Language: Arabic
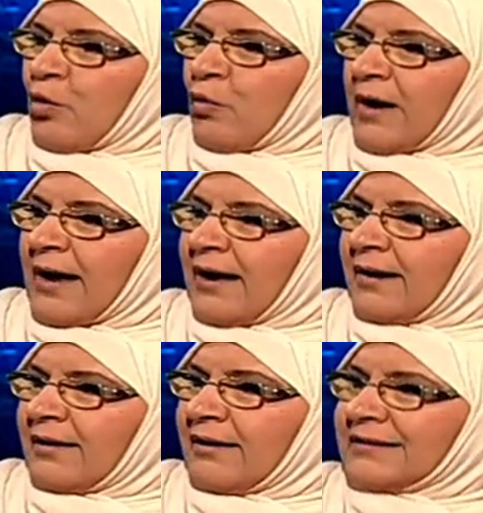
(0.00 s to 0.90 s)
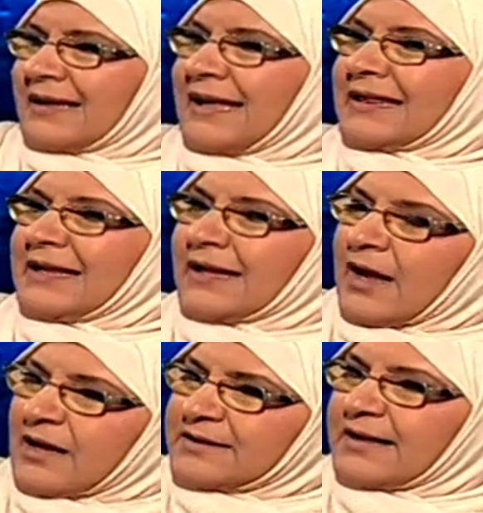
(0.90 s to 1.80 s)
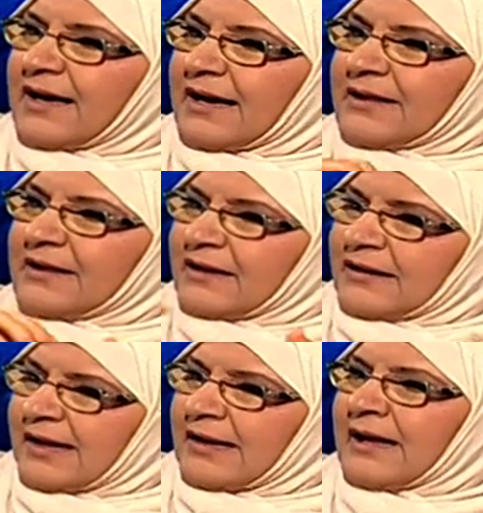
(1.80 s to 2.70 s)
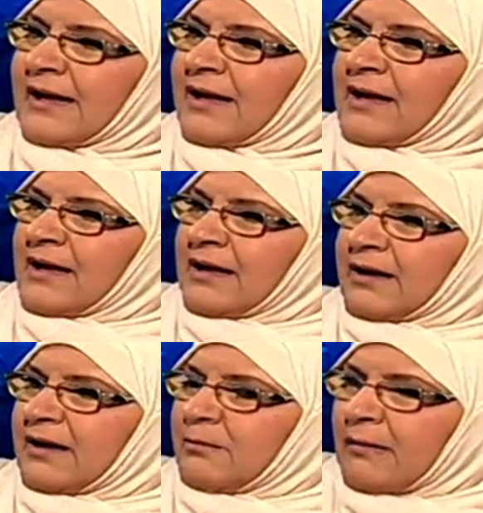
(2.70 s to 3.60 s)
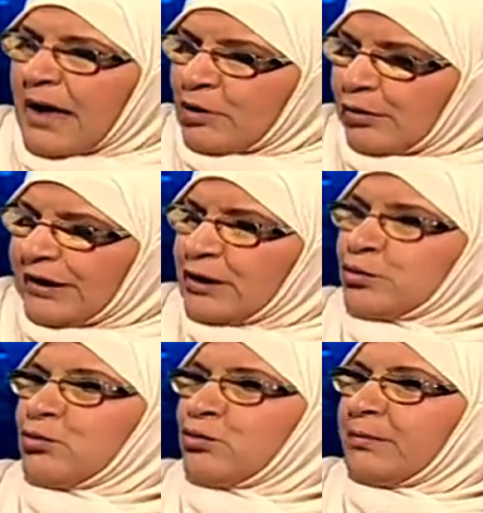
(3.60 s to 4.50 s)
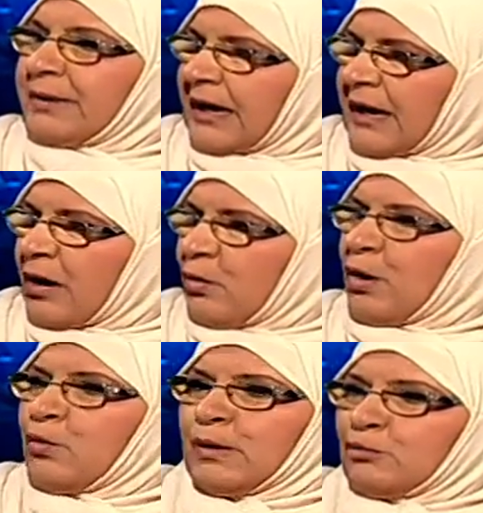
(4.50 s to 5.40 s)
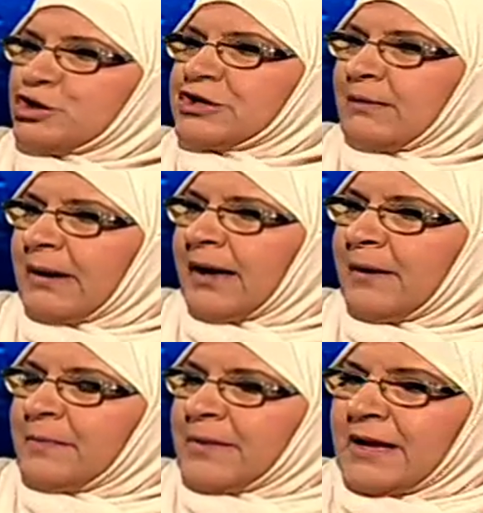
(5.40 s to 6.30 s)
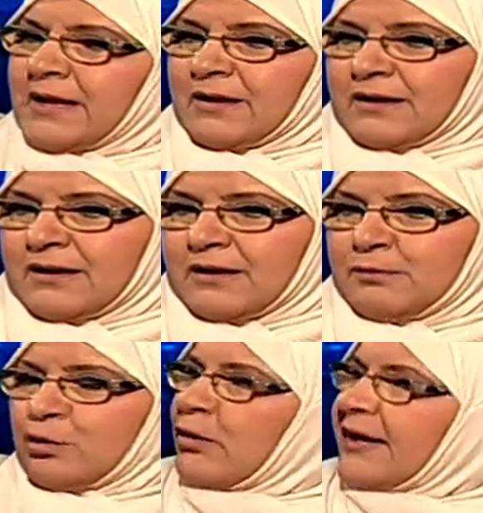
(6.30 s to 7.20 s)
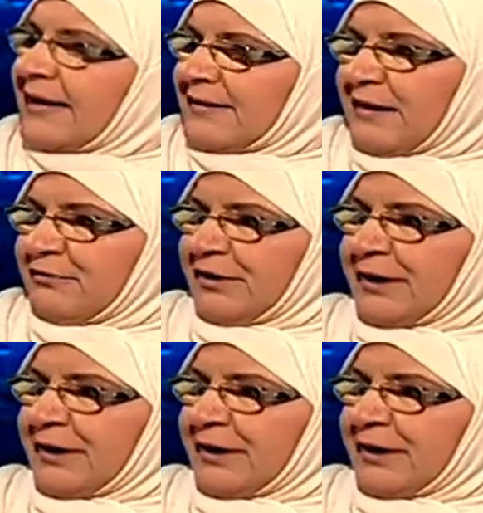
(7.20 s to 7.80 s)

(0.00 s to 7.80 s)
وتأثيراتها أيضا على آه, ما يحيط بها وهو المجتمع آه, بكل أطيافه